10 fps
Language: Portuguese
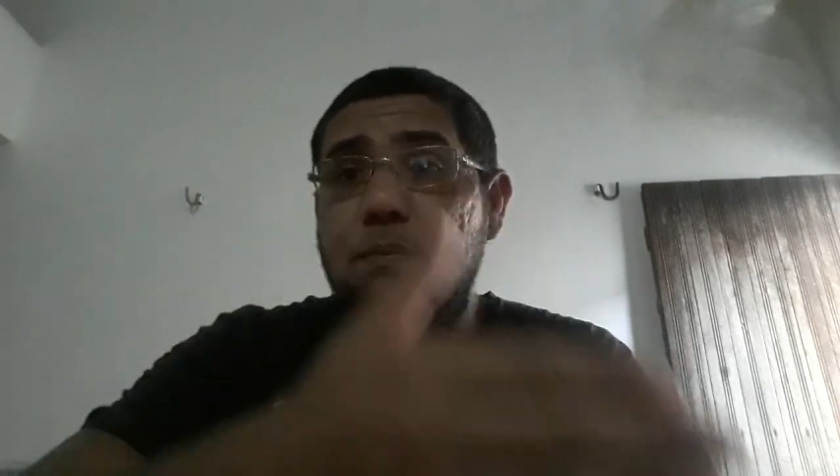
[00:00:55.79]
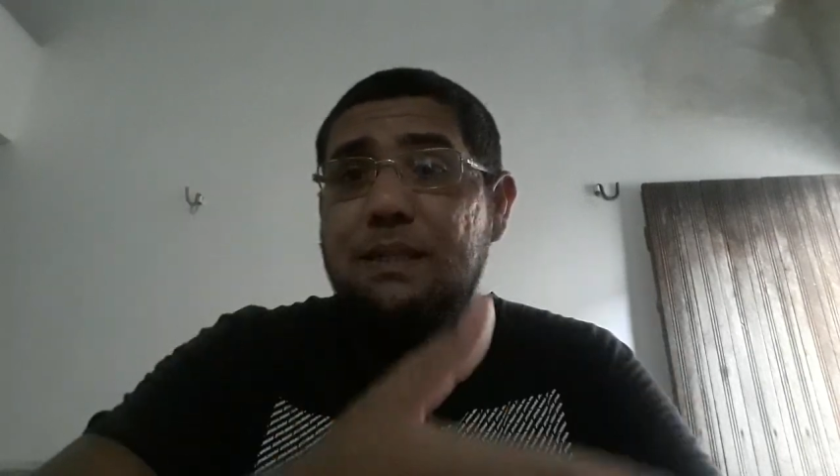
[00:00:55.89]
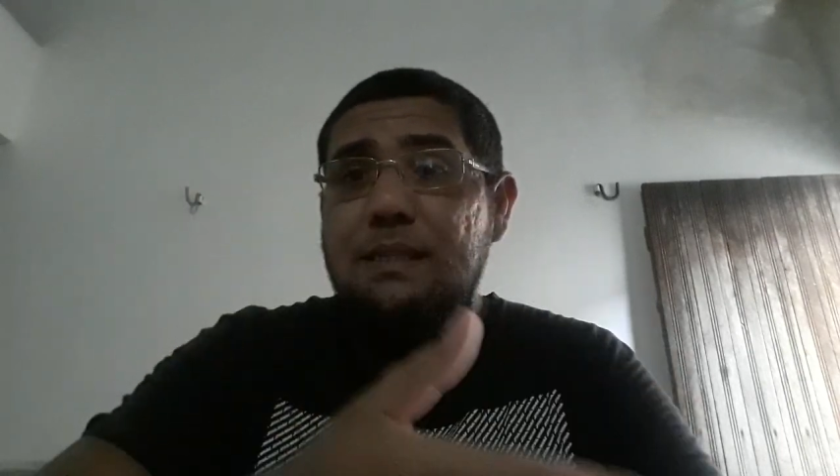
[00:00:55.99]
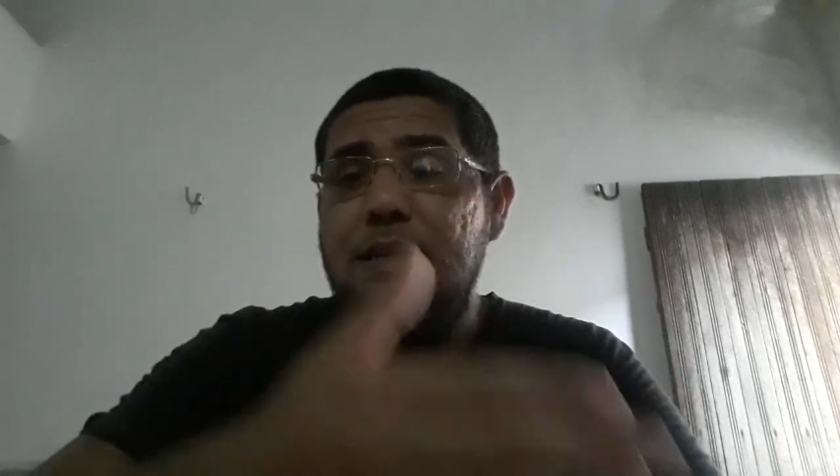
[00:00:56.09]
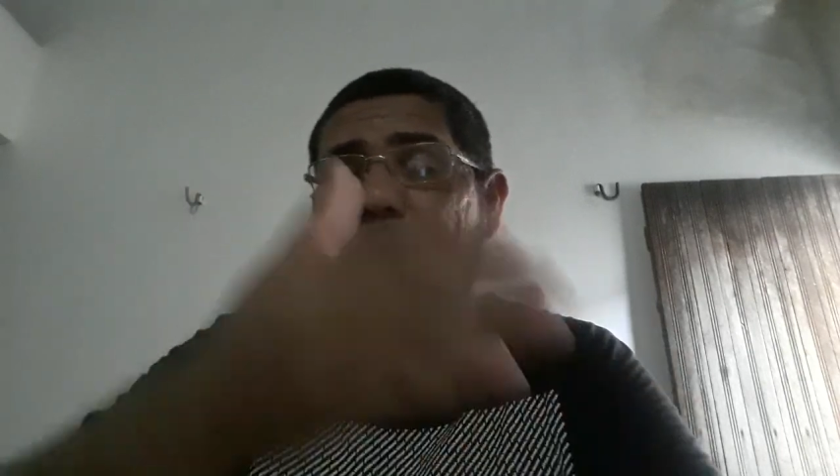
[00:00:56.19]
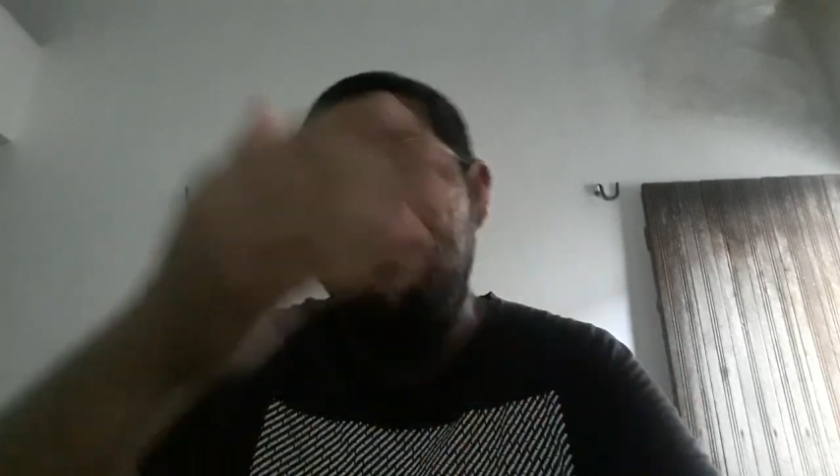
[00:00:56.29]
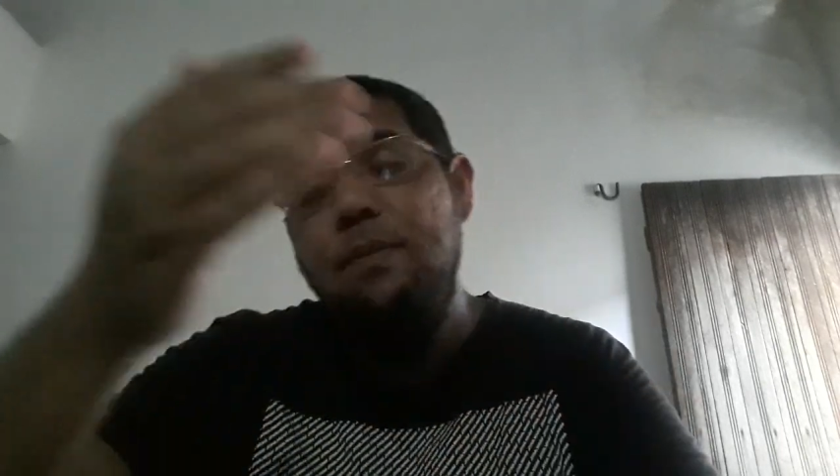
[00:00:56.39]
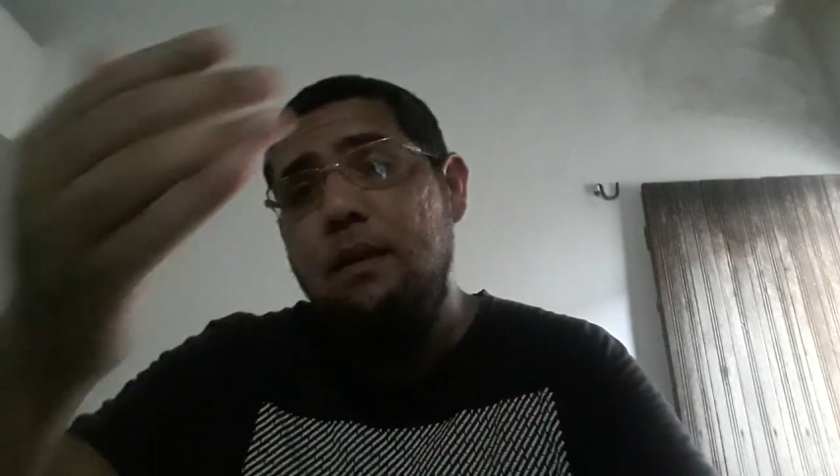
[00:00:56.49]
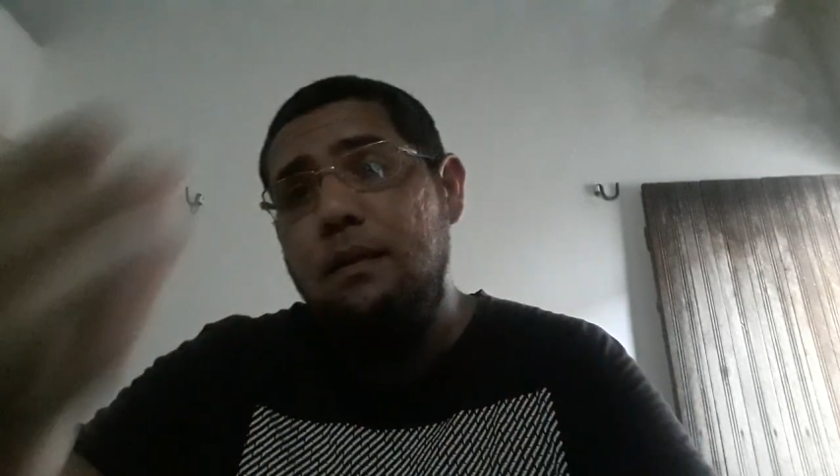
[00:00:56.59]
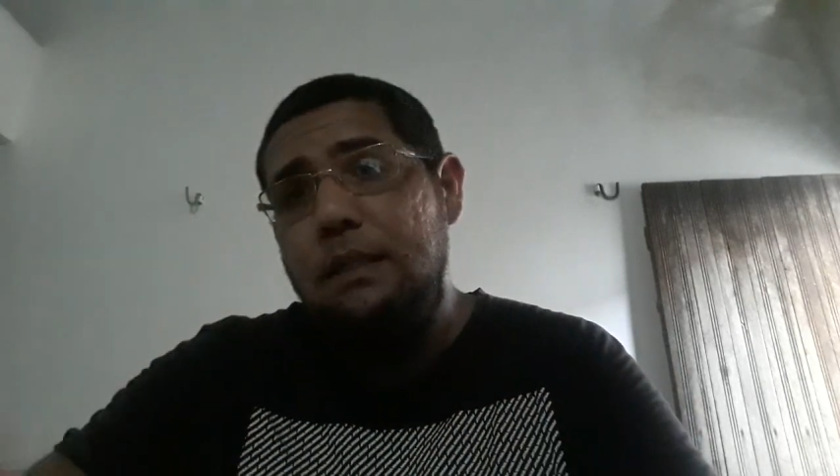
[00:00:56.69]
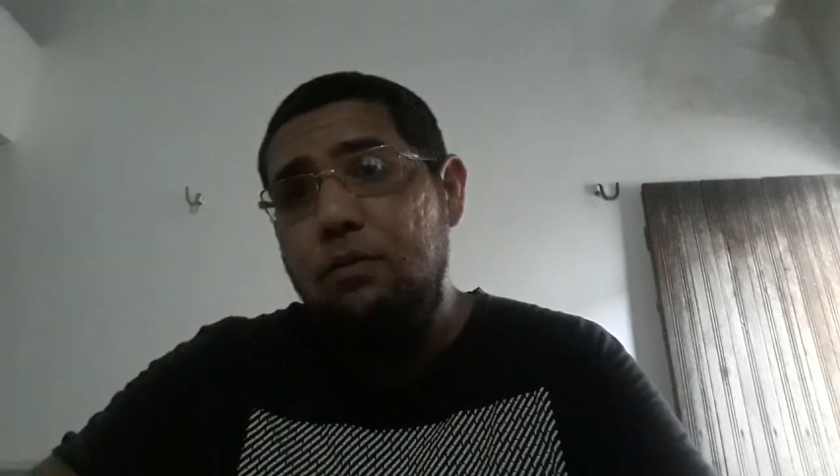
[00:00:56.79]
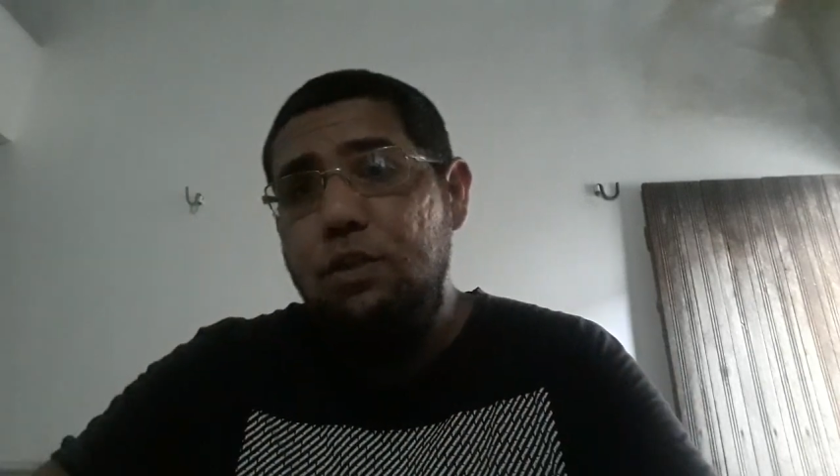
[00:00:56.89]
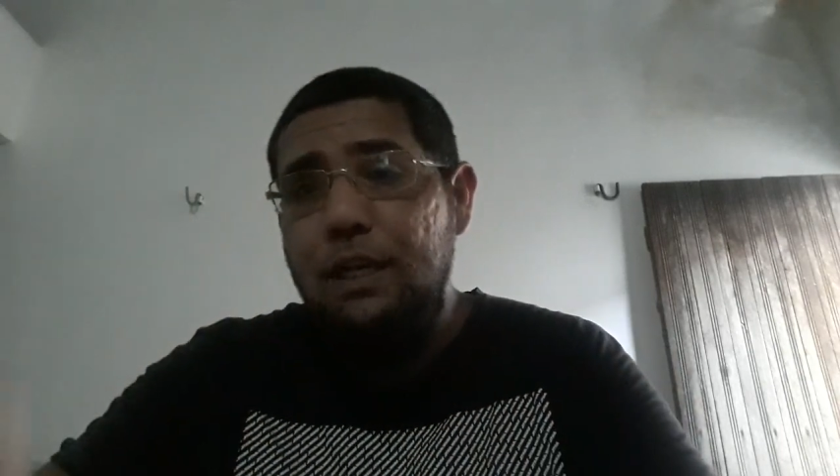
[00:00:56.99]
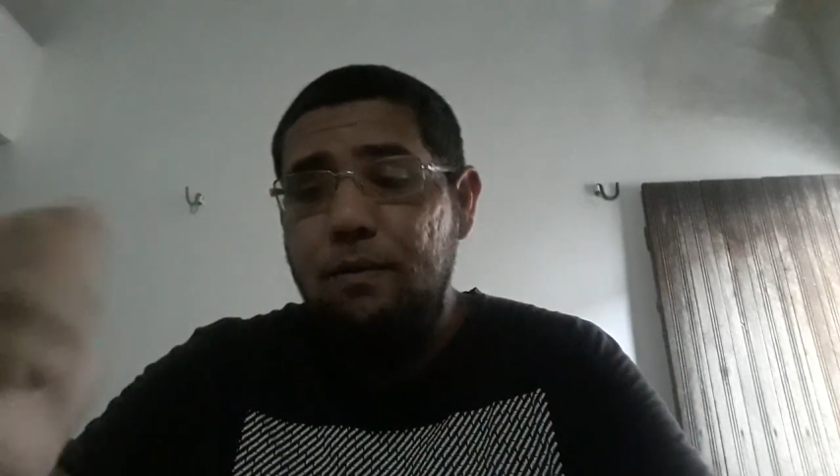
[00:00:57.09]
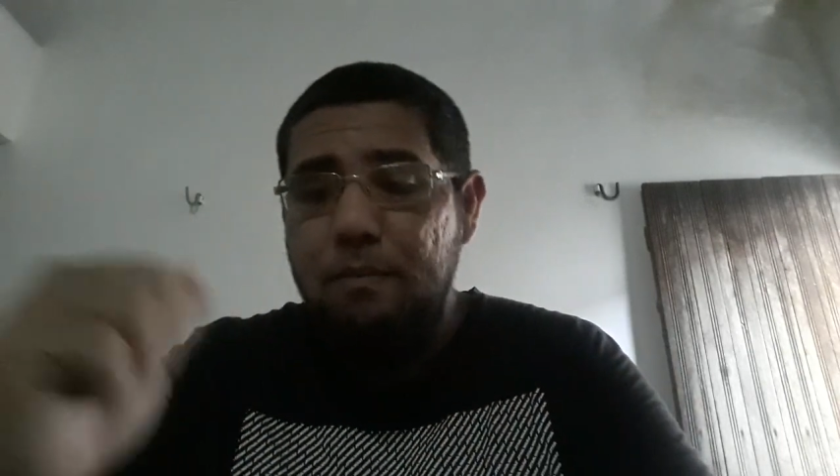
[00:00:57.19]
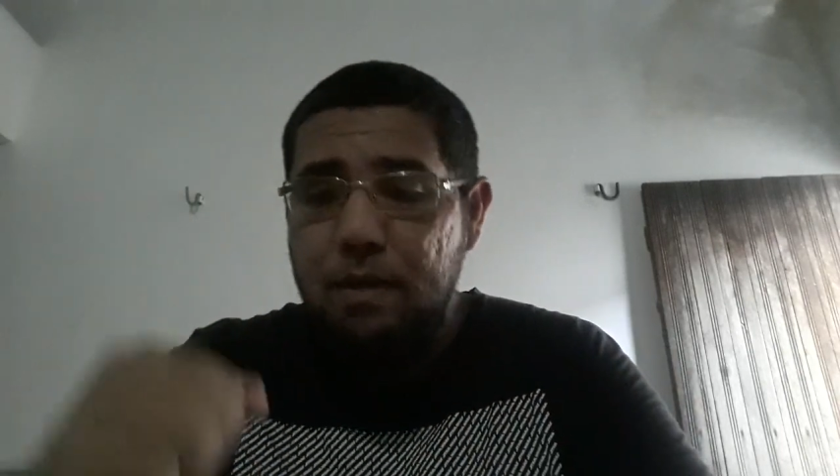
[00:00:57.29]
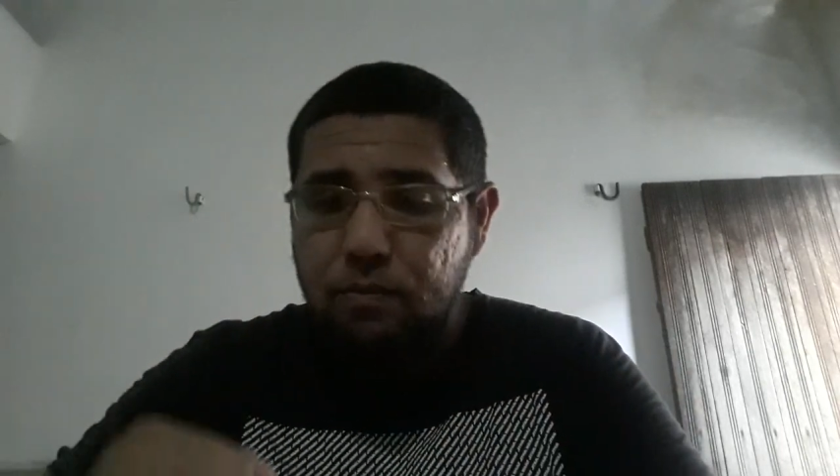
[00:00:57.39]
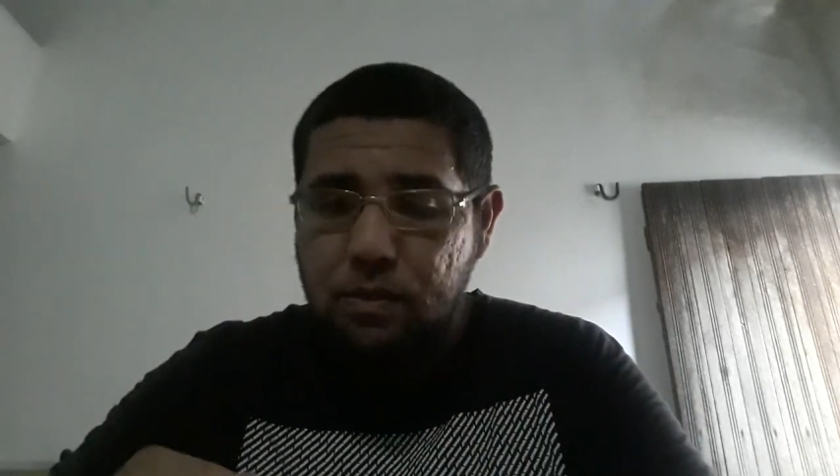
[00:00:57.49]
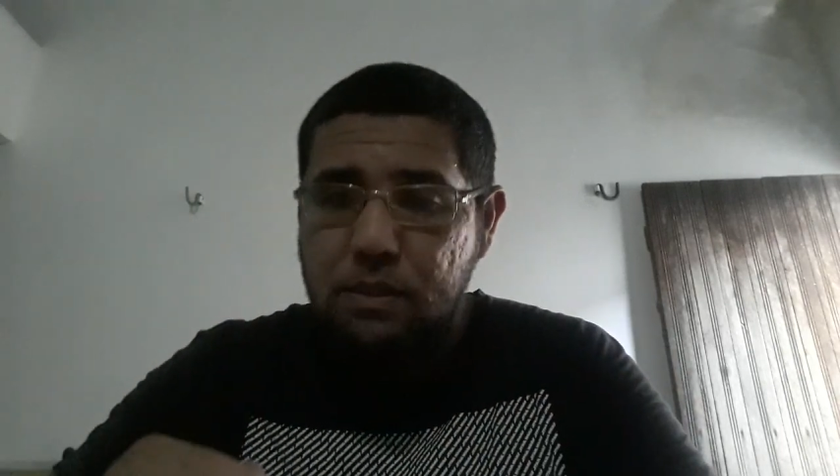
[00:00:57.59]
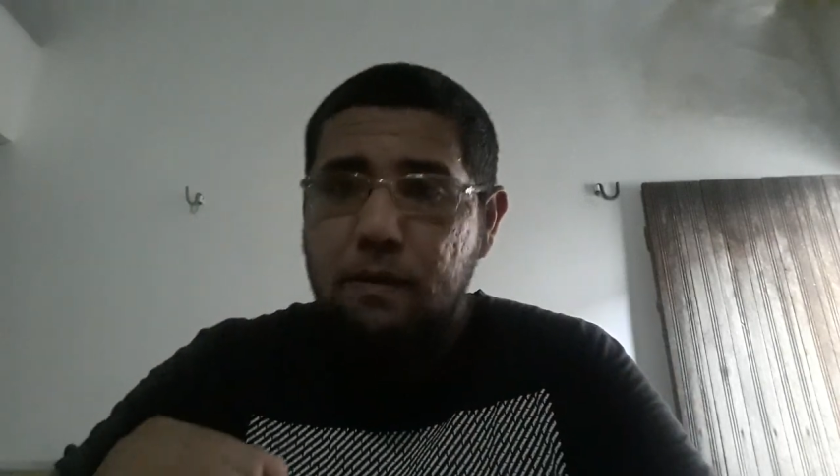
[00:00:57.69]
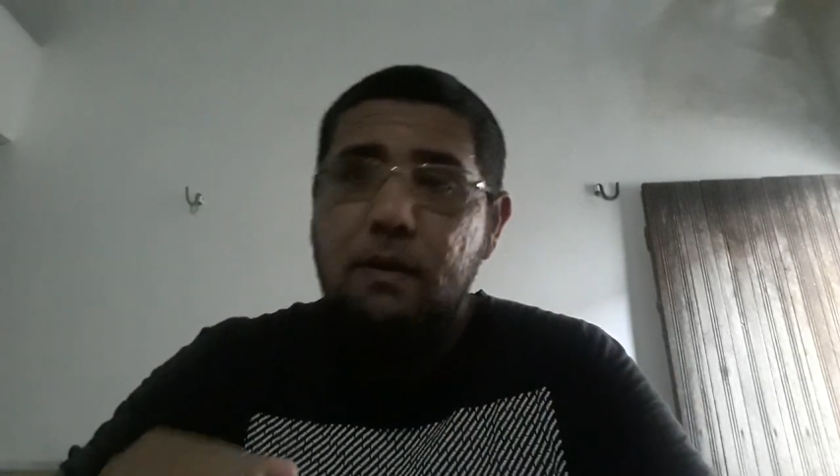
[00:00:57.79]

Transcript: precisar ter o dinheiro em mãos.